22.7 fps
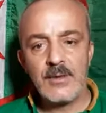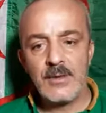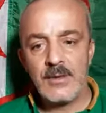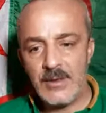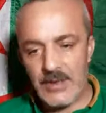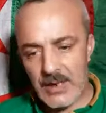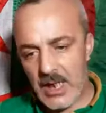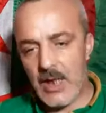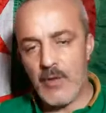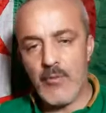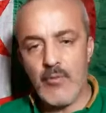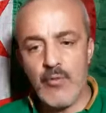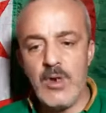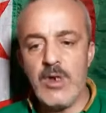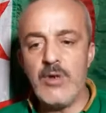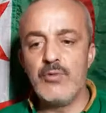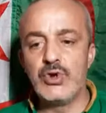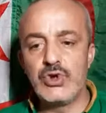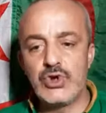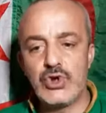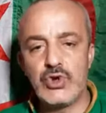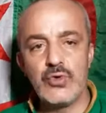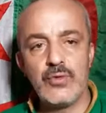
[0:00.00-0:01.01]
نخوي
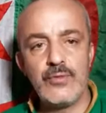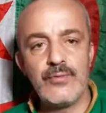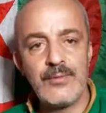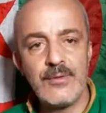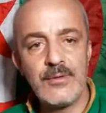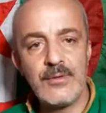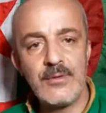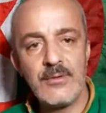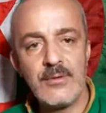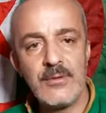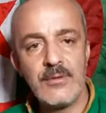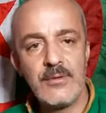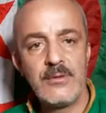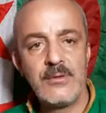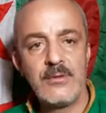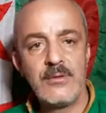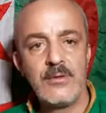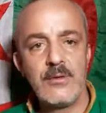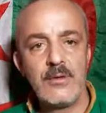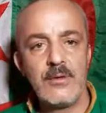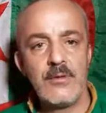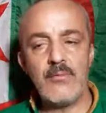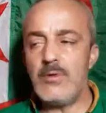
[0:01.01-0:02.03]
ونشوف
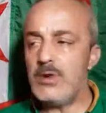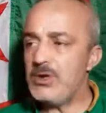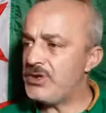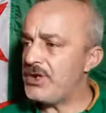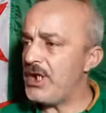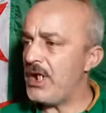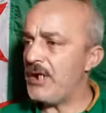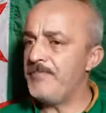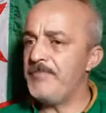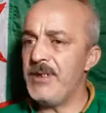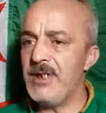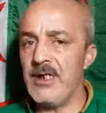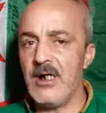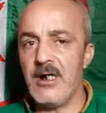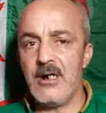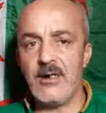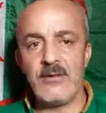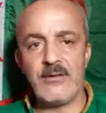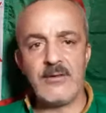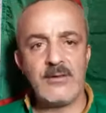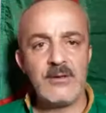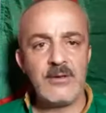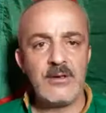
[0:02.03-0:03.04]
ونجح
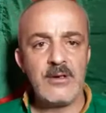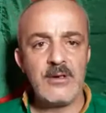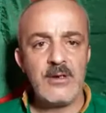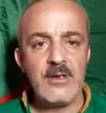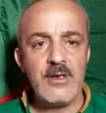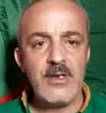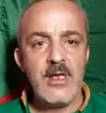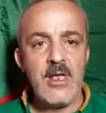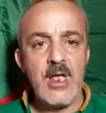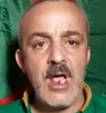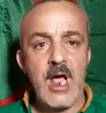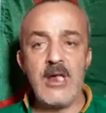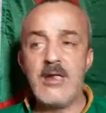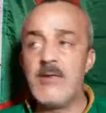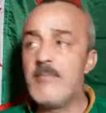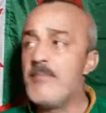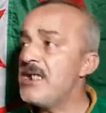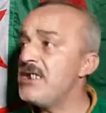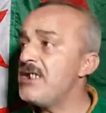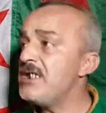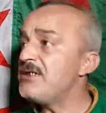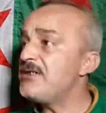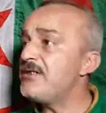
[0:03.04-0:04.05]
بها انا
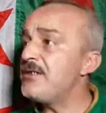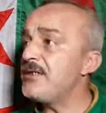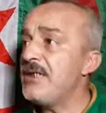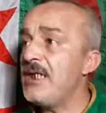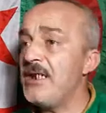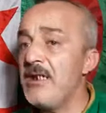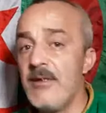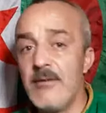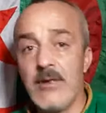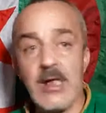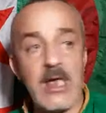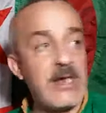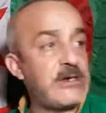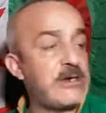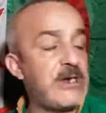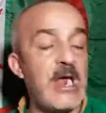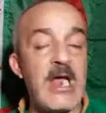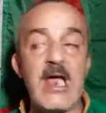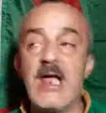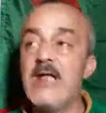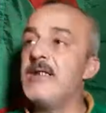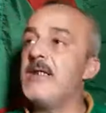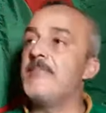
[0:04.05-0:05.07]
مانيش ضد
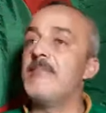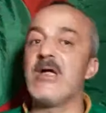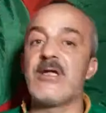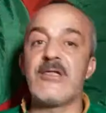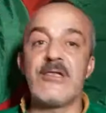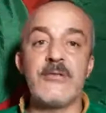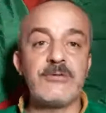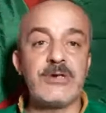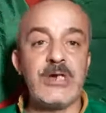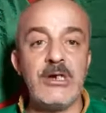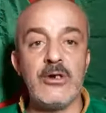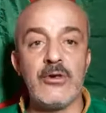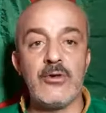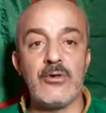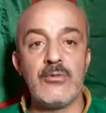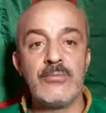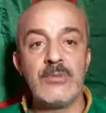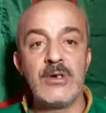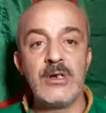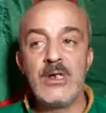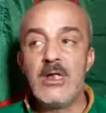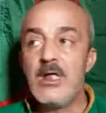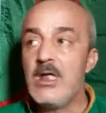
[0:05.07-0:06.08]
انا ما نكذبش عليكم
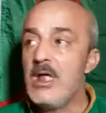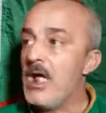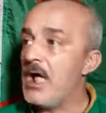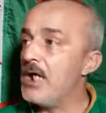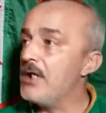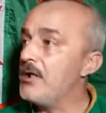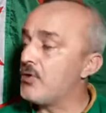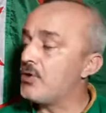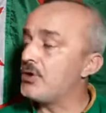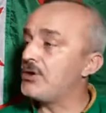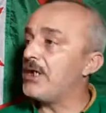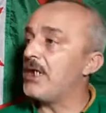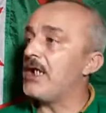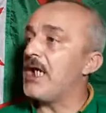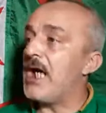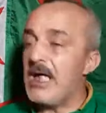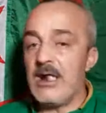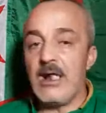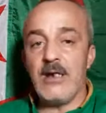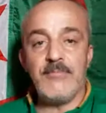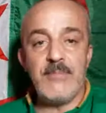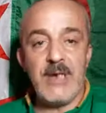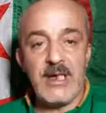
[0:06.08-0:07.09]
انا كنت
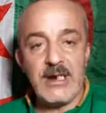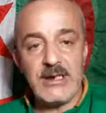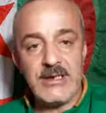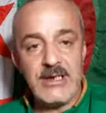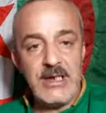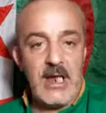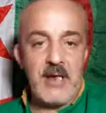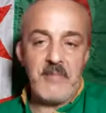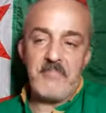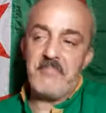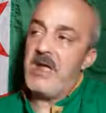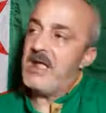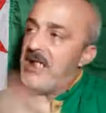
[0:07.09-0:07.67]
نقرا المحرز يلعب ما